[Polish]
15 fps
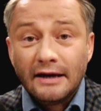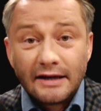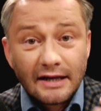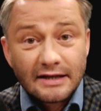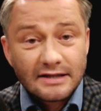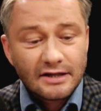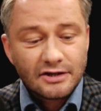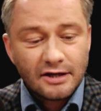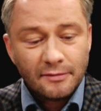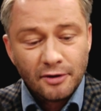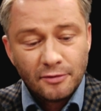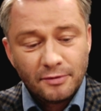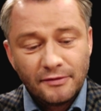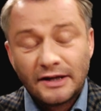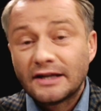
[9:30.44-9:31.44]
Kiedy zaczynamy
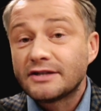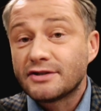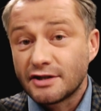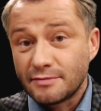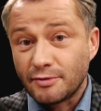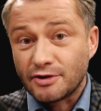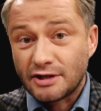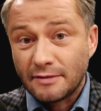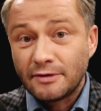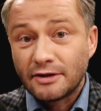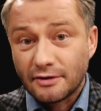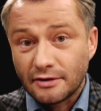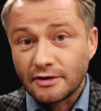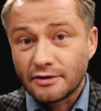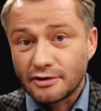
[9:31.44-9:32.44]
opowiadać, co jest
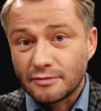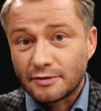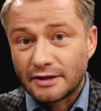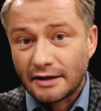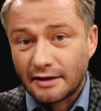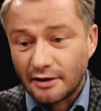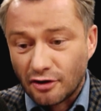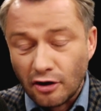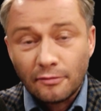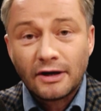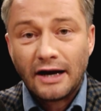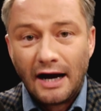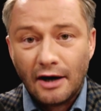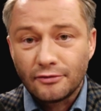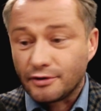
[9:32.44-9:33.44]
potrzebne do tego, żeby takie
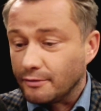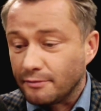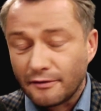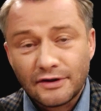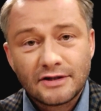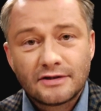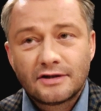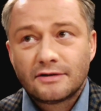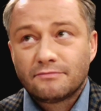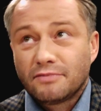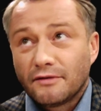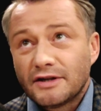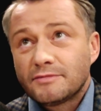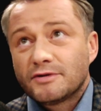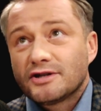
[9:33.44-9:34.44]
dobre audio, powiedz,
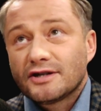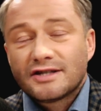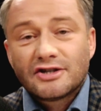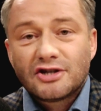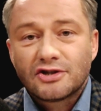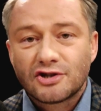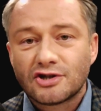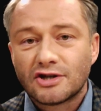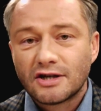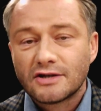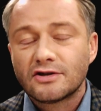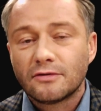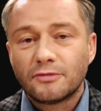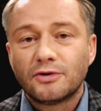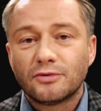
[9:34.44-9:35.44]
powiedzmy, że chcecie
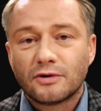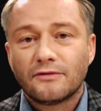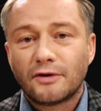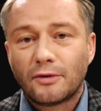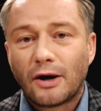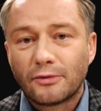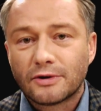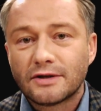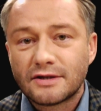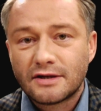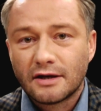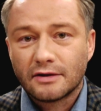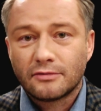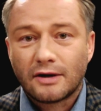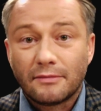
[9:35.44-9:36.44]
30-minutową
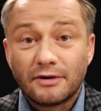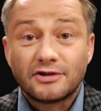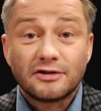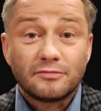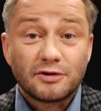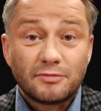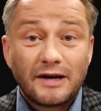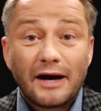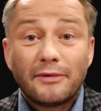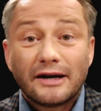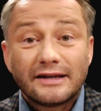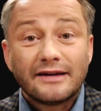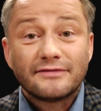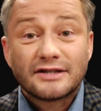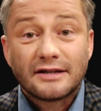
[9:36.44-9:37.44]
audycję, która będzie
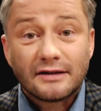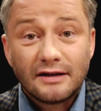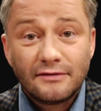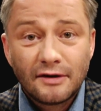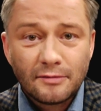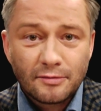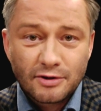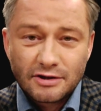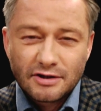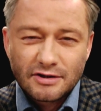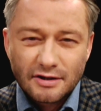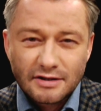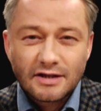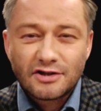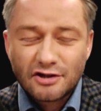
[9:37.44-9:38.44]
brzmiała niewstydliwie, bo
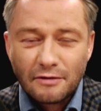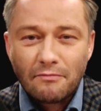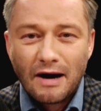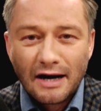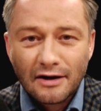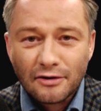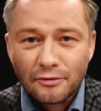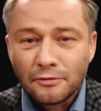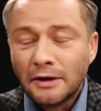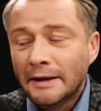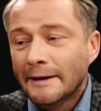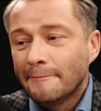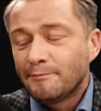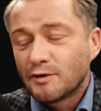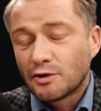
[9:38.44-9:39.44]
przecież jesteście marką,
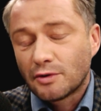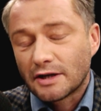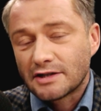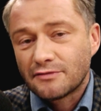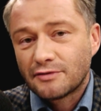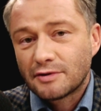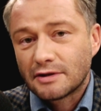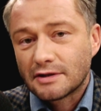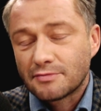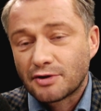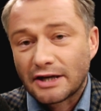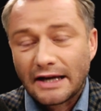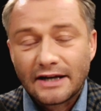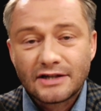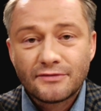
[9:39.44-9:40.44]
która
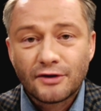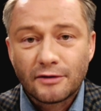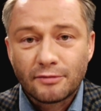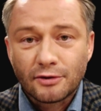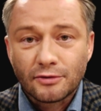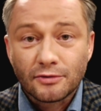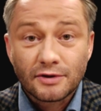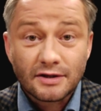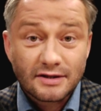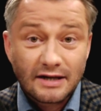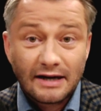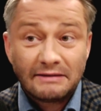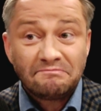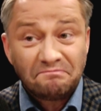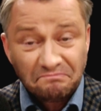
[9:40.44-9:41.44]
sprzedaje swoje produkty
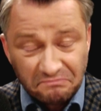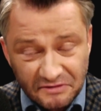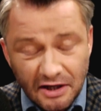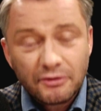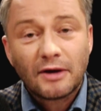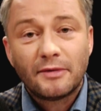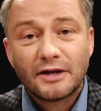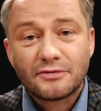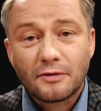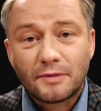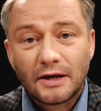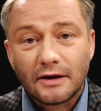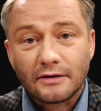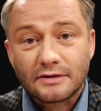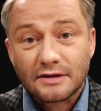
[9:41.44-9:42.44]
za całkiem niezłe
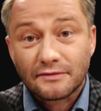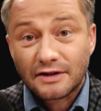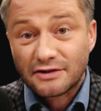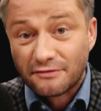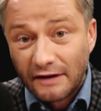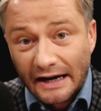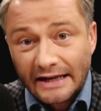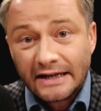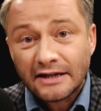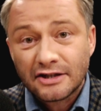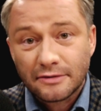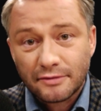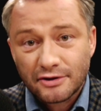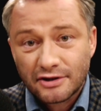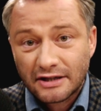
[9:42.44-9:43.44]
pieniądze, więc fajnie,
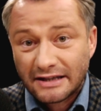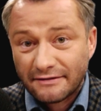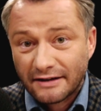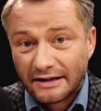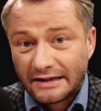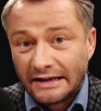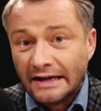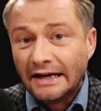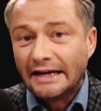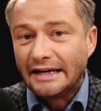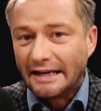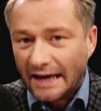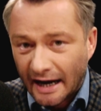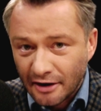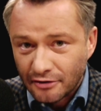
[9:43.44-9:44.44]
żebyście dawali
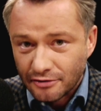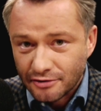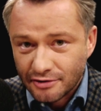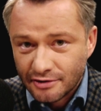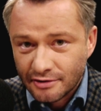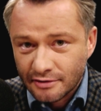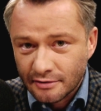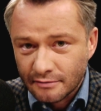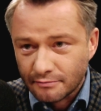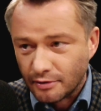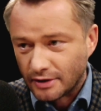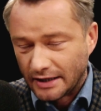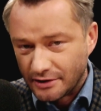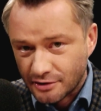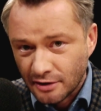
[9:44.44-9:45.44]
jakość
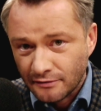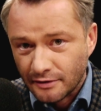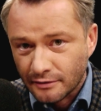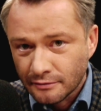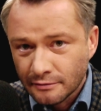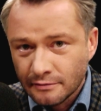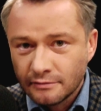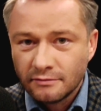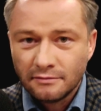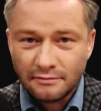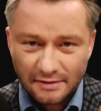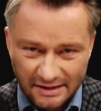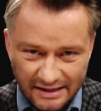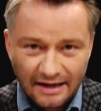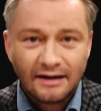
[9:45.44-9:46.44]
podcastową,
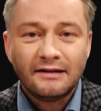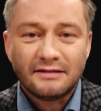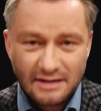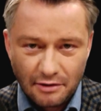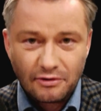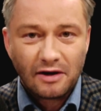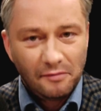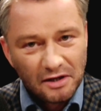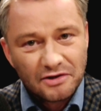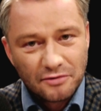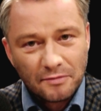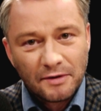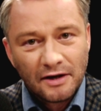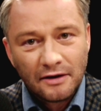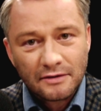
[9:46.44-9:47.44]
za całkiem
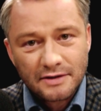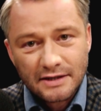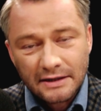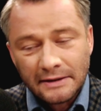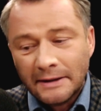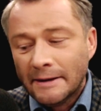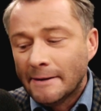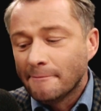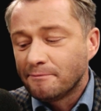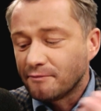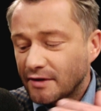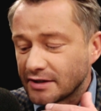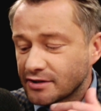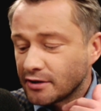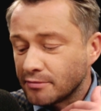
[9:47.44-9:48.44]
niezłe pieniądze.
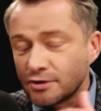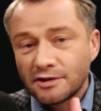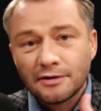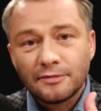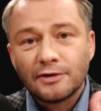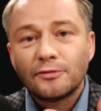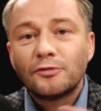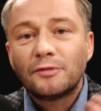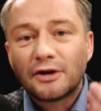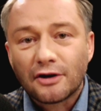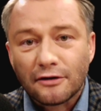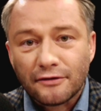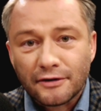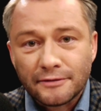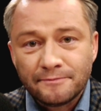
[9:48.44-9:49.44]
Więc dobrze, żeby to był
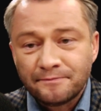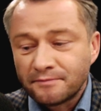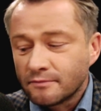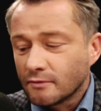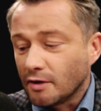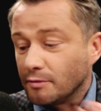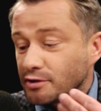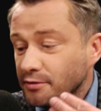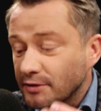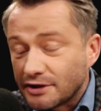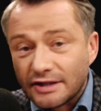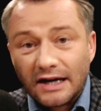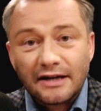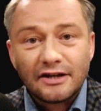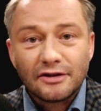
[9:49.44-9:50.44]
mikrofon. To może
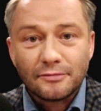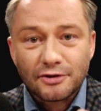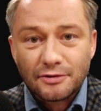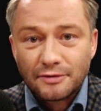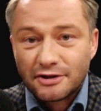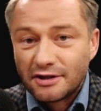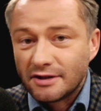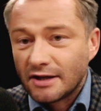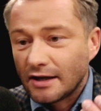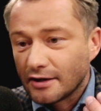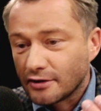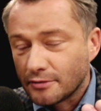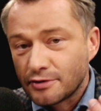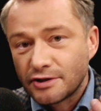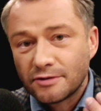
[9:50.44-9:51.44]
być taki, to może być inny,
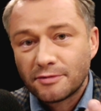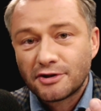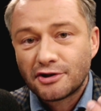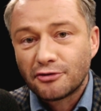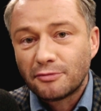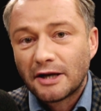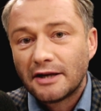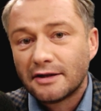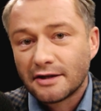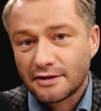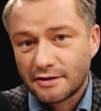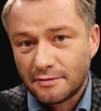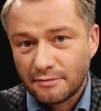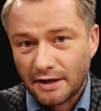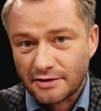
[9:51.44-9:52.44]
ale dobrze, żebyście umieli
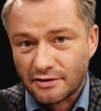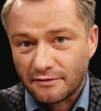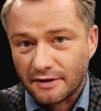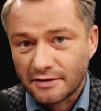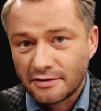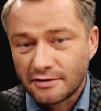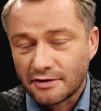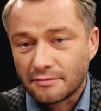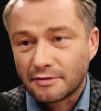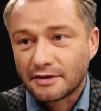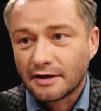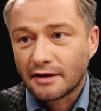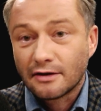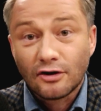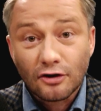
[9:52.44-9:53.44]
też z nim pracować, żeby
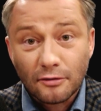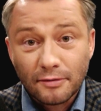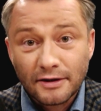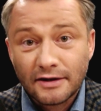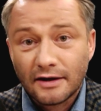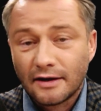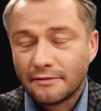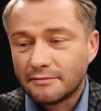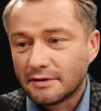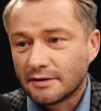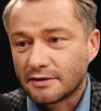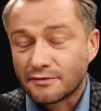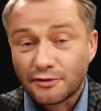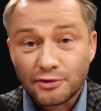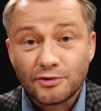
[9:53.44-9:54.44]
ten logopeda
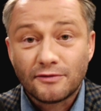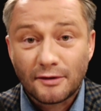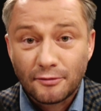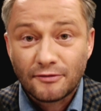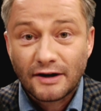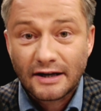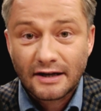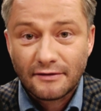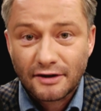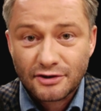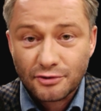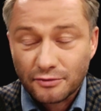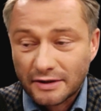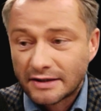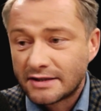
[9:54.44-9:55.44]
e, zwrócił wam uwagę na
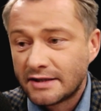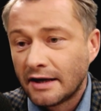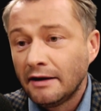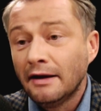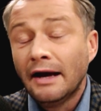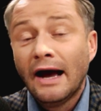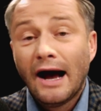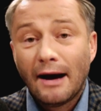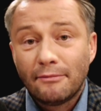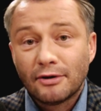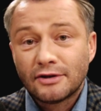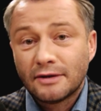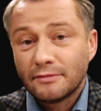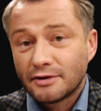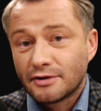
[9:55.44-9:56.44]
waszą dykcję, a
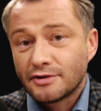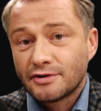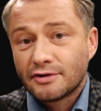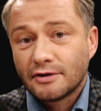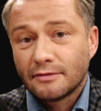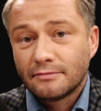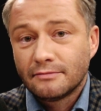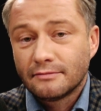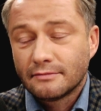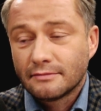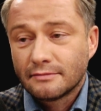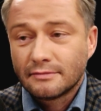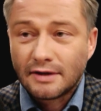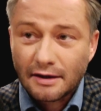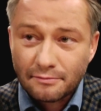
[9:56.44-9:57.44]
potem ktoś, kto
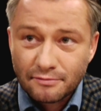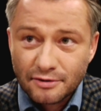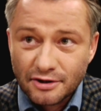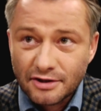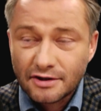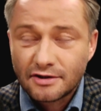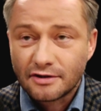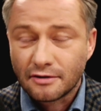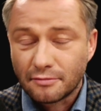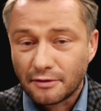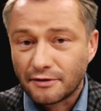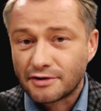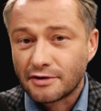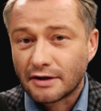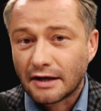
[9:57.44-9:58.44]
mm, jak przyjdziecie do
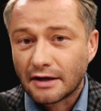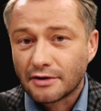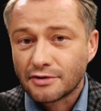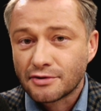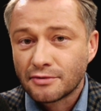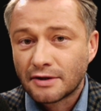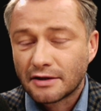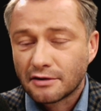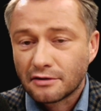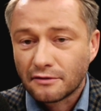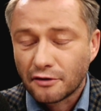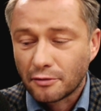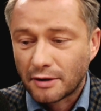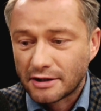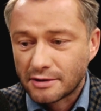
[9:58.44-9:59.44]
profesjonalnego studia, to
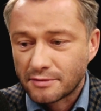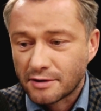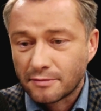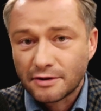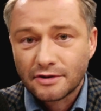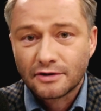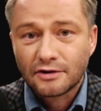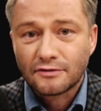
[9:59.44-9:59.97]
nie wyobrażam sobie, że